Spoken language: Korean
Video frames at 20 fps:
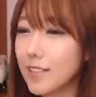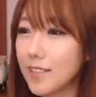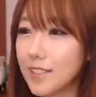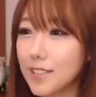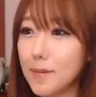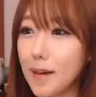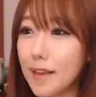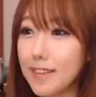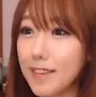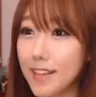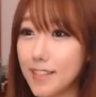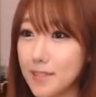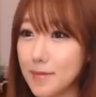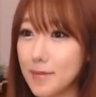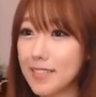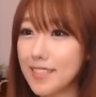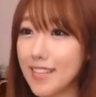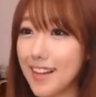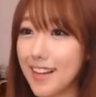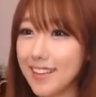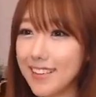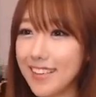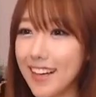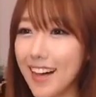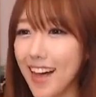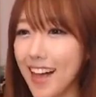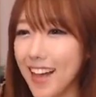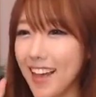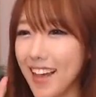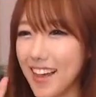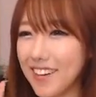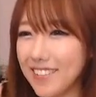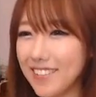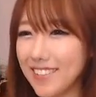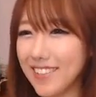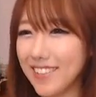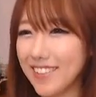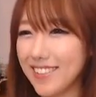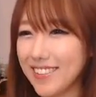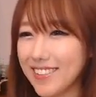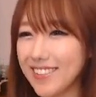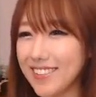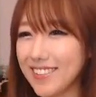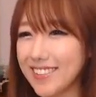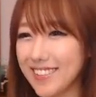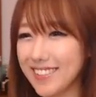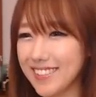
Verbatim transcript: 그래서 만나자마자 Hi, how are you?